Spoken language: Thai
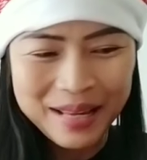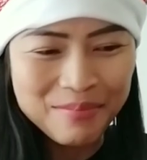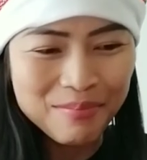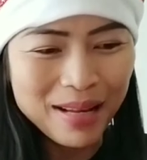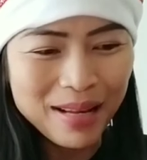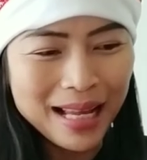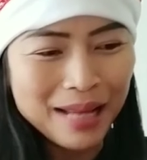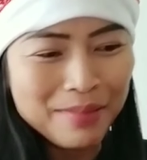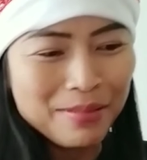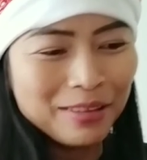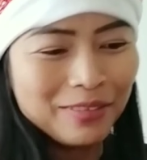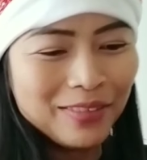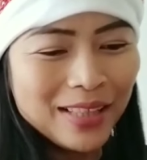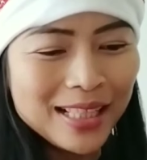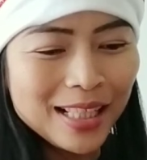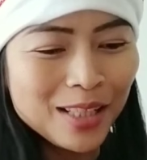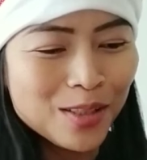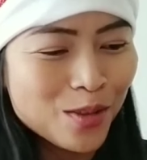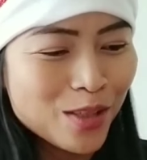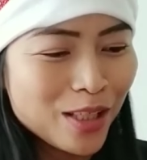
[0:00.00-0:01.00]
มาแบบว่า
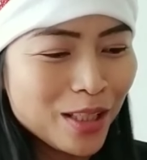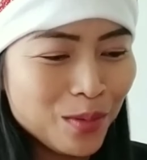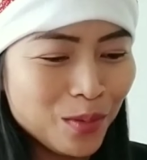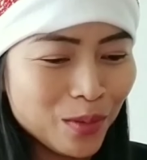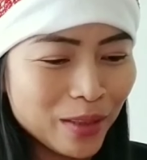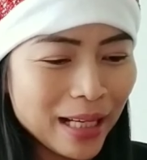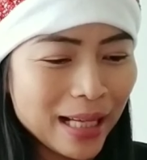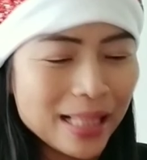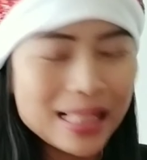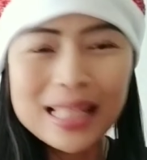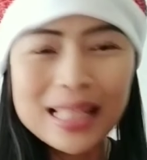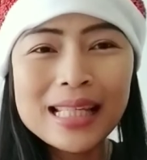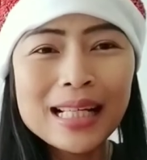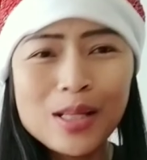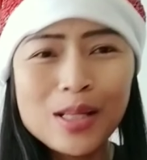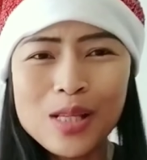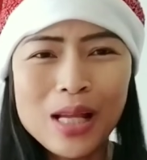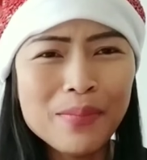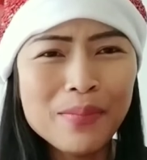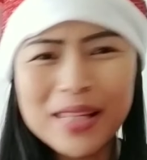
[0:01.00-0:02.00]
สนุกสนุกนะคะ จริงๆ
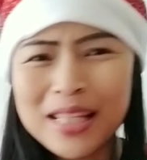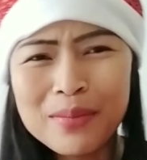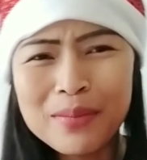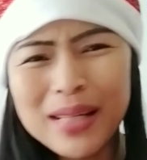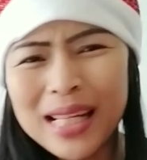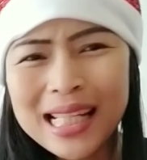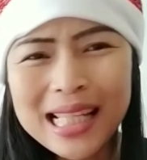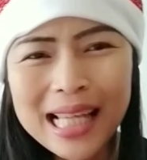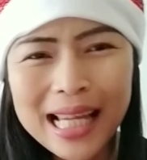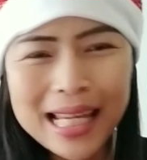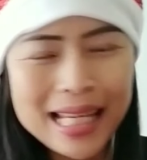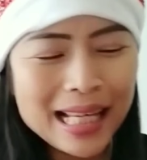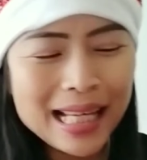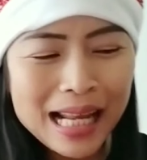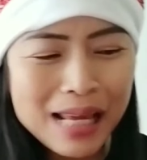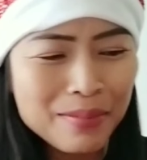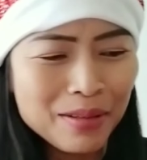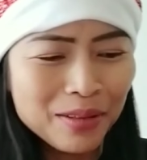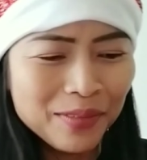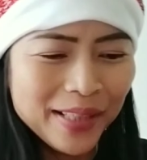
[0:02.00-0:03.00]
เราสามีจะไม่ได้ใส่อะไร
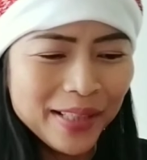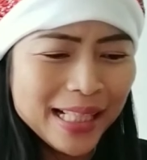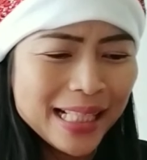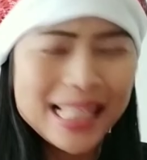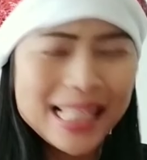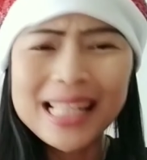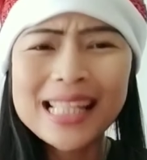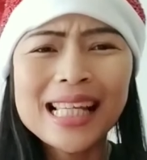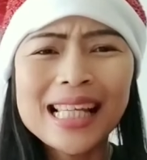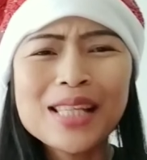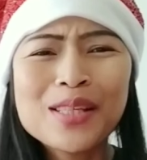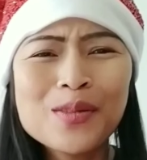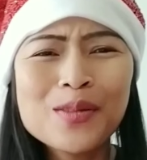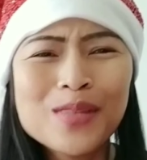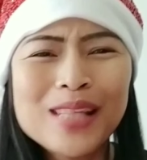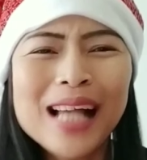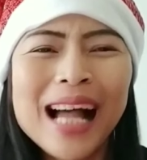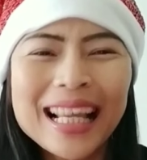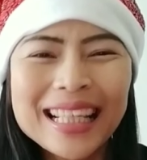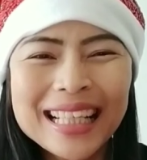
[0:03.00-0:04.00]
แบบว่าสีสันฉูด
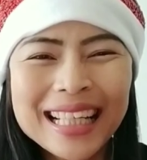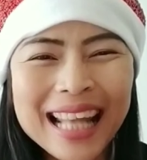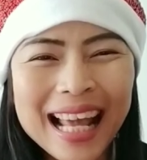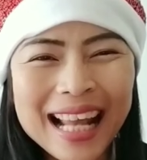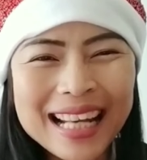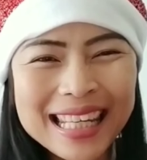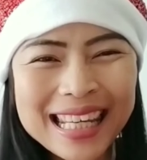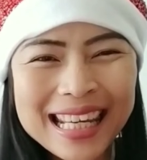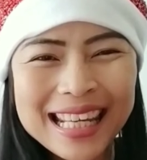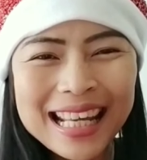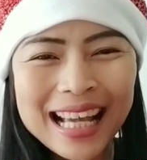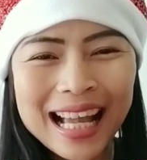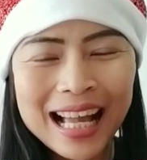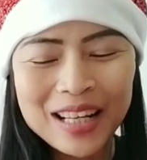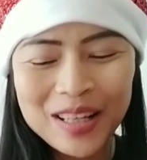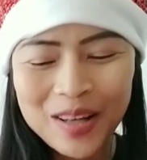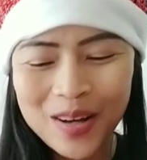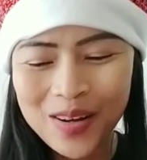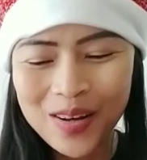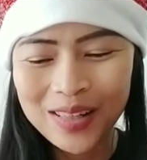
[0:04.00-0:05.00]
ฉาดขนาดนี้นะคะ
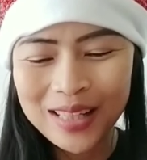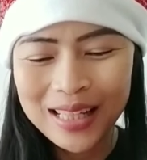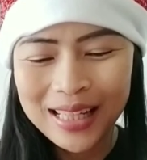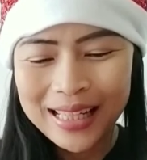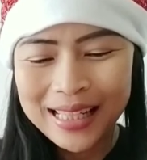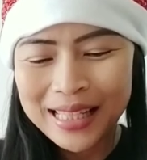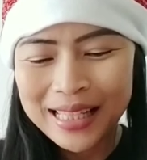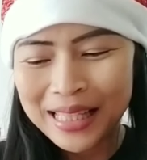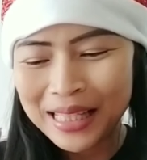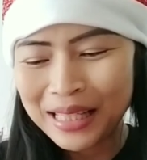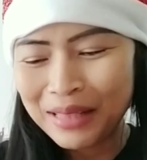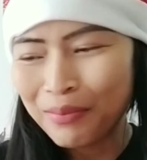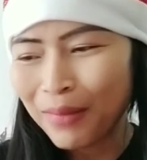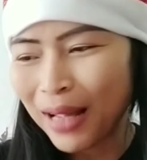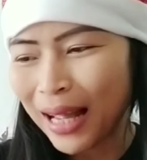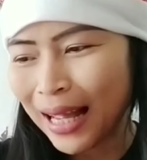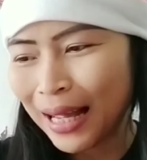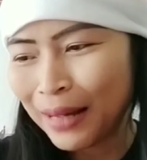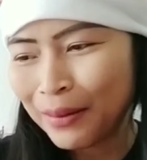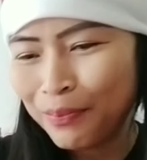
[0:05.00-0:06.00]
ก็ซื้อ
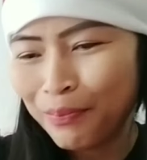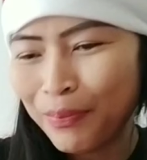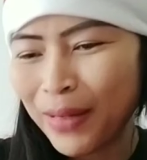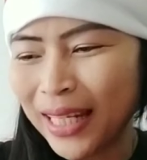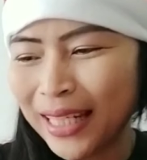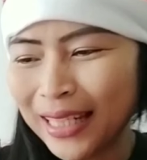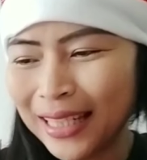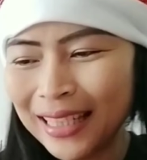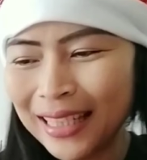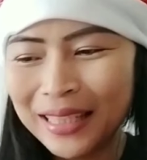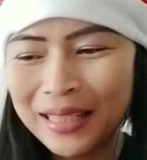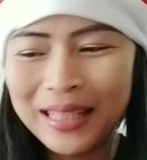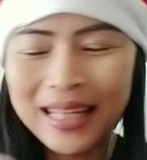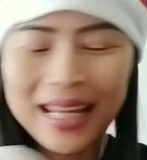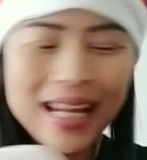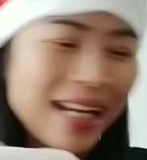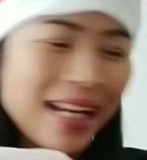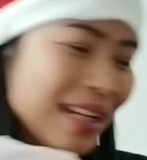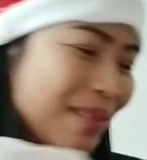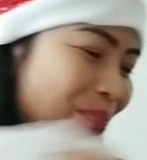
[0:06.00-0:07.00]
มาเป็น
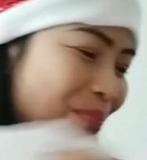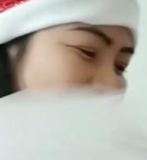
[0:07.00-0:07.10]
นะคะ